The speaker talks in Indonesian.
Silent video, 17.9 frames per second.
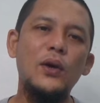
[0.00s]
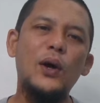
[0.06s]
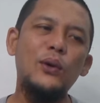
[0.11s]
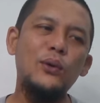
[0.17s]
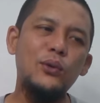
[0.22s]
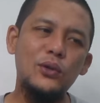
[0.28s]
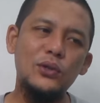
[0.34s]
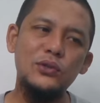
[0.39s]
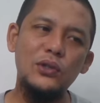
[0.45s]

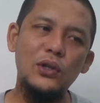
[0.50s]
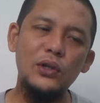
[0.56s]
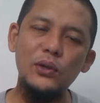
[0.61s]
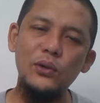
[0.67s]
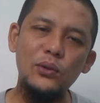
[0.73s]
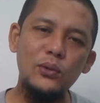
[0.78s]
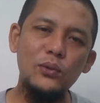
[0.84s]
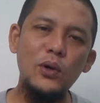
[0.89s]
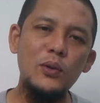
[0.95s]
aduh kesel nih
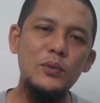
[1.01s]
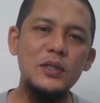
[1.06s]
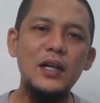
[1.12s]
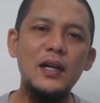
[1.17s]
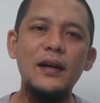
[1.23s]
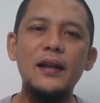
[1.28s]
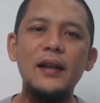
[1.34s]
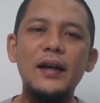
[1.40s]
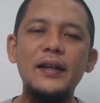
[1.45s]
kok gua bisa
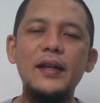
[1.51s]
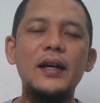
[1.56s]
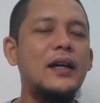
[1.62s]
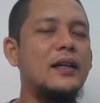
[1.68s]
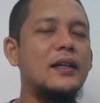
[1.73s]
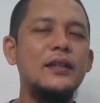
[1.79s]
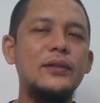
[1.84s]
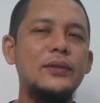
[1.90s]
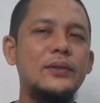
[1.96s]
kalah ya
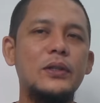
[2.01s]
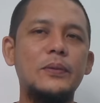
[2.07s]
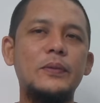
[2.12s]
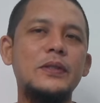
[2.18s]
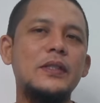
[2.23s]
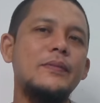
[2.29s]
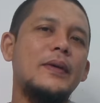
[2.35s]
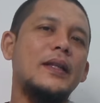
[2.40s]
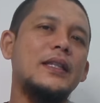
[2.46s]
nggak gitu tapi
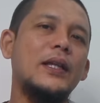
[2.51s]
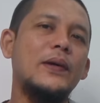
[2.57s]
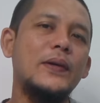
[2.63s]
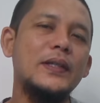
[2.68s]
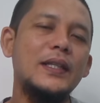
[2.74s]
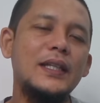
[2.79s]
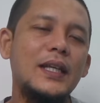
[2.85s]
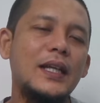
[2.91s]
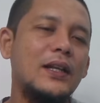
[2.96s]
sih mantau
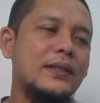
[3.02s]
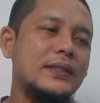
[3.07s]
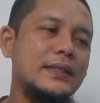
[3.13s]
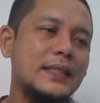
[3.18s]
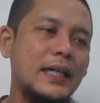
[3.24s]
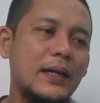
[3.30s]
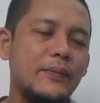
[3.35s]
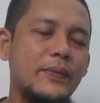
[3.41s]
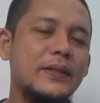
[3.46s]
aja dia
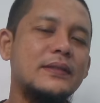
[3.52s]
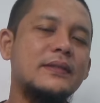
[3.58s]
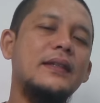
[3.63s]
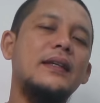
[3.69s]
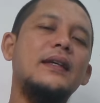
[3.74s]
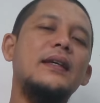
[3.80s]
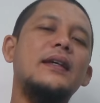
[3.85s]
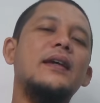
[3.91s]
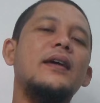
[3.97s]
launching apa
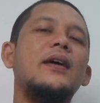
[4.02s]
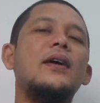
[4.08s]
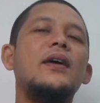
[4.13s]
sih